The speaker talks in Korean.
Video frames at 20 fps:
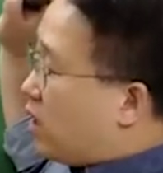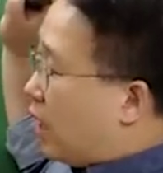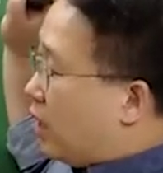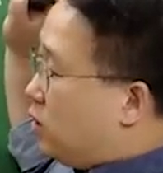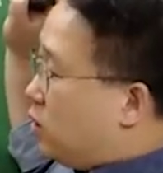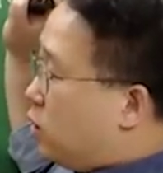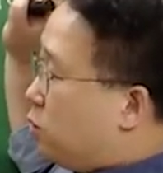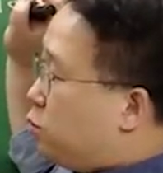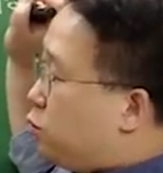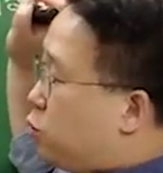
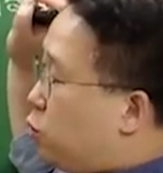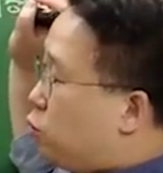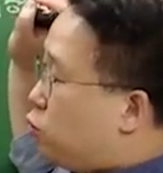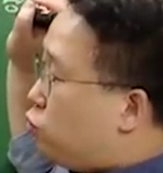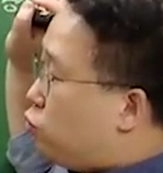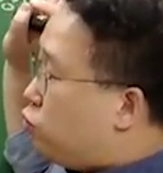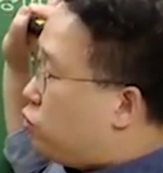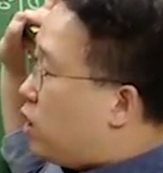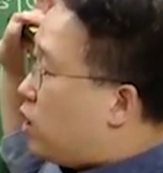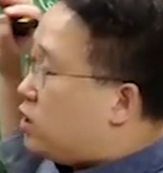간접 유통
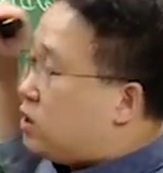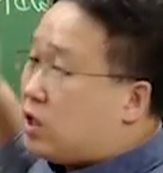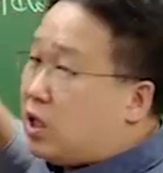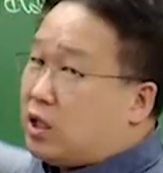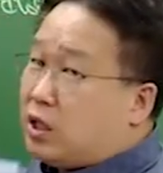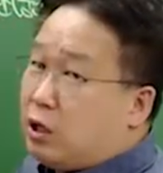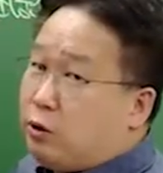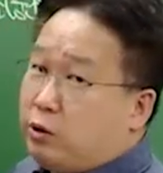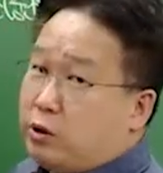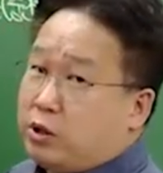두 가지가
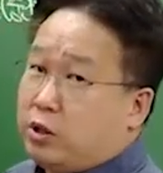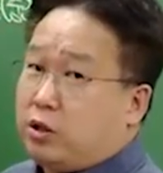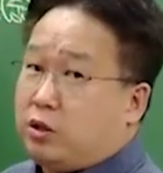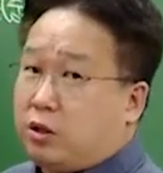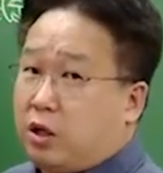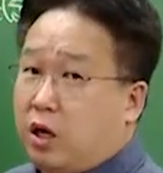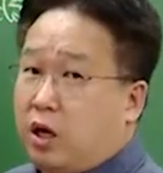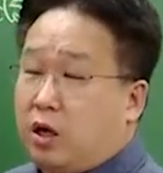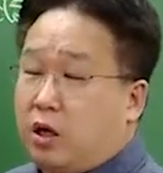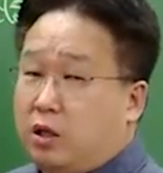있다고 했을
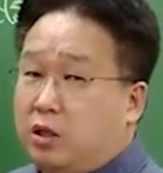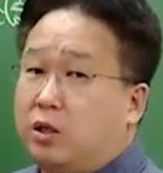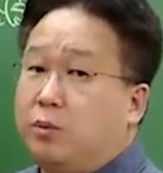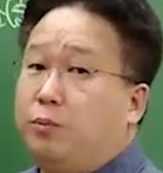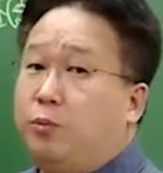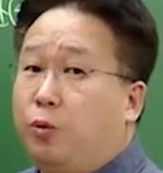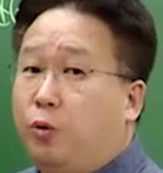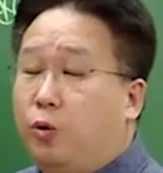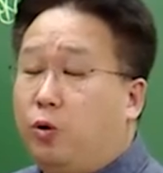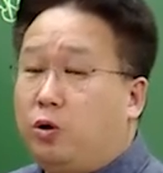때 이제
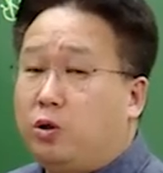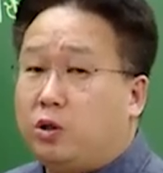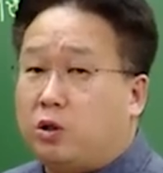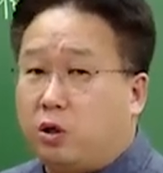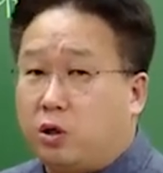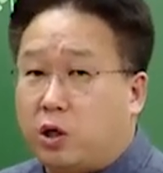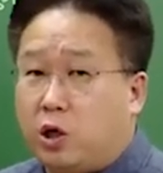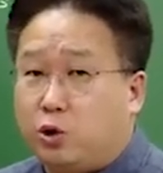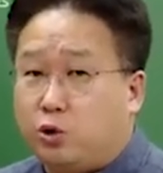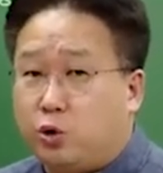뭘
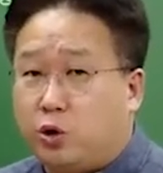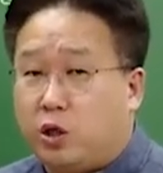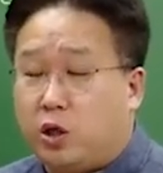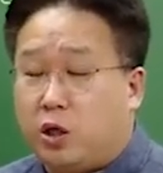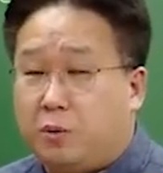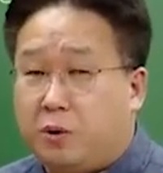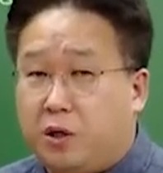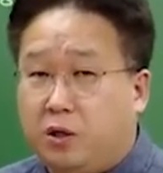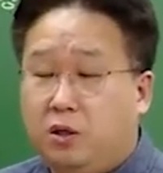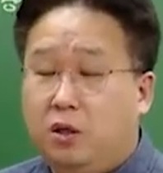정해줘야
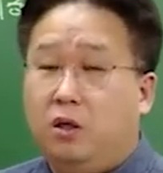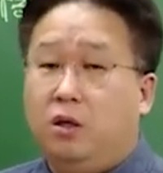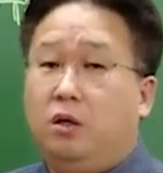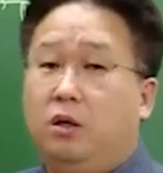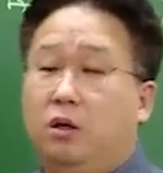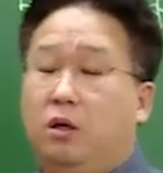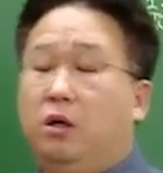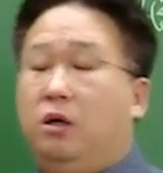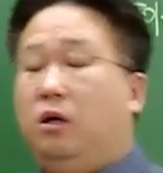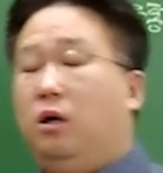되면
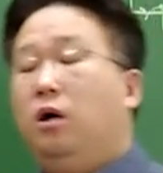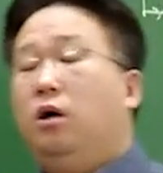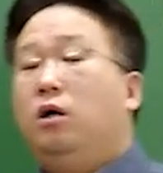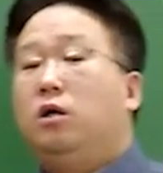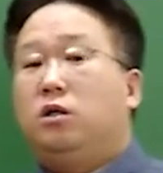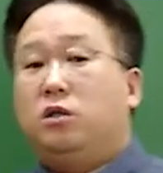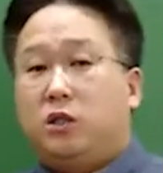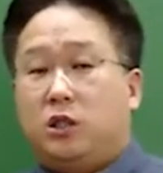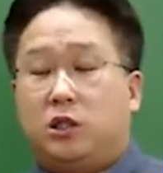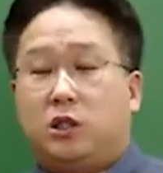
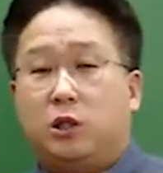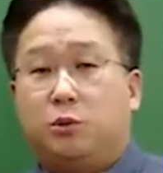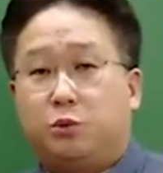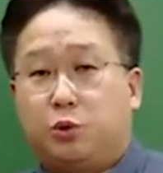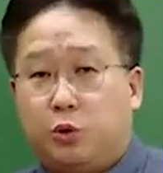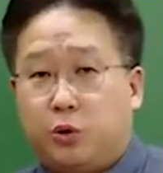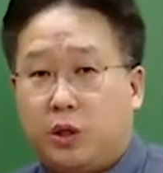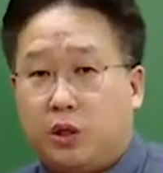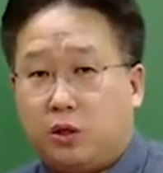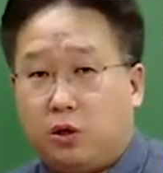직접
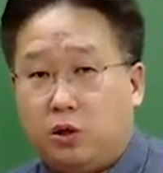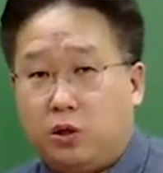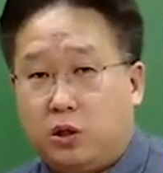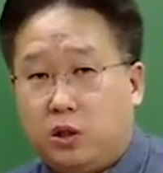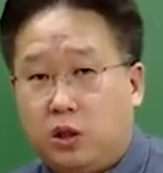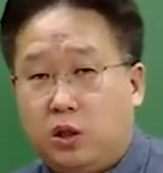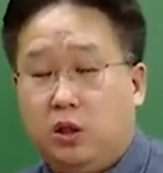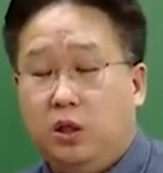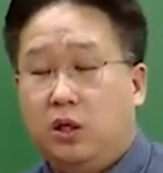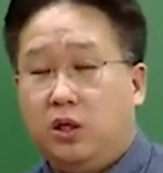유통을 할
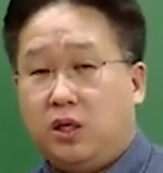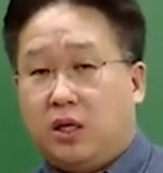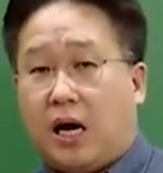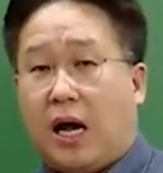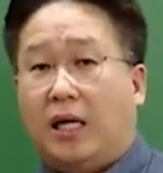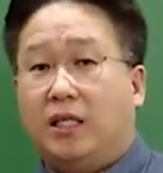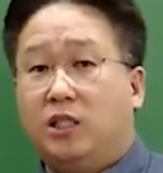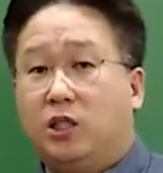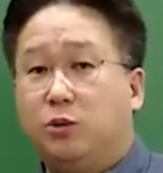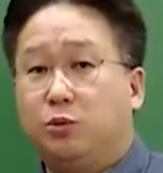건지
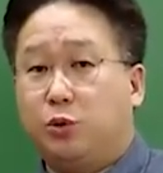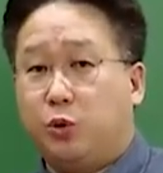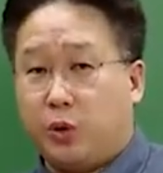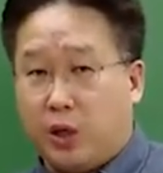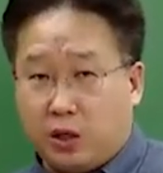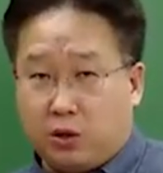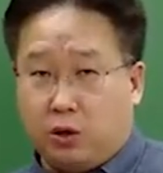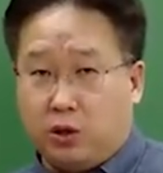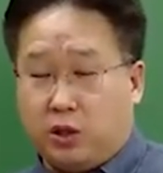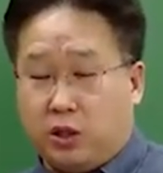간접 유통을
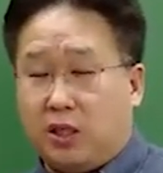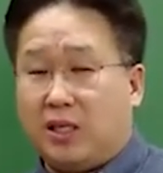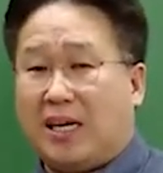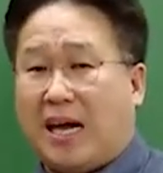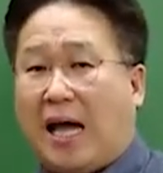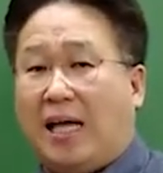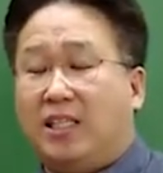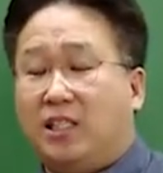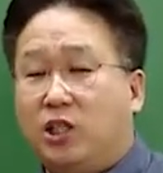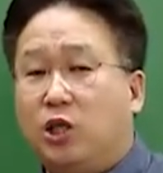할 건지
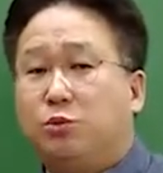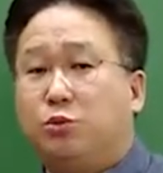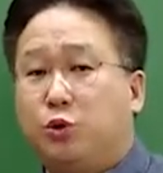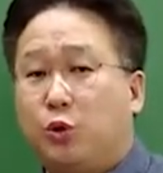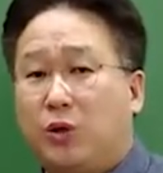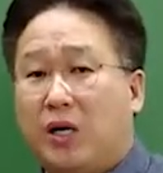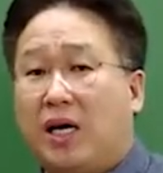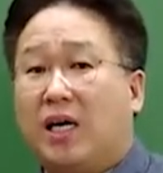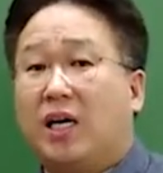간접 유통을